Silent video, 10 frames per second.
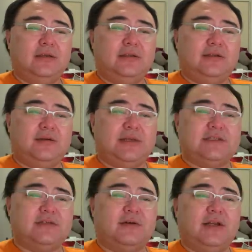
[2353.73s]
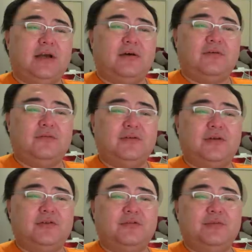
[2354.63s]
特别喜欢聊胡雪
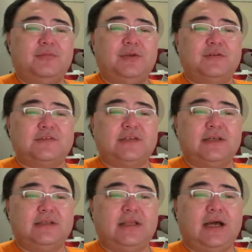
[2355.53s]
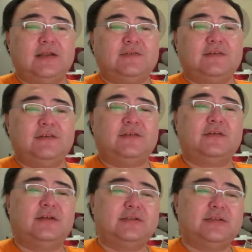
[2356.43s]
岩多么有钱。他其
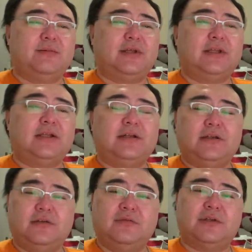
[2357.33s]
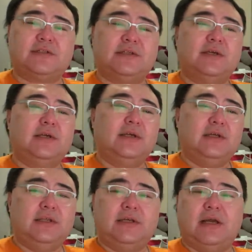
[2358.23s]
实呢，基本上他的人生轨迹，
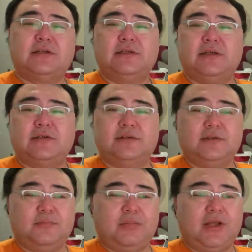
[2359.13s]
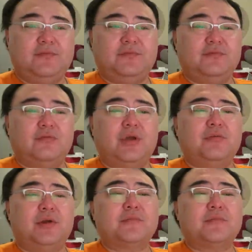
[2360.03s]
一开始也是攀附官员，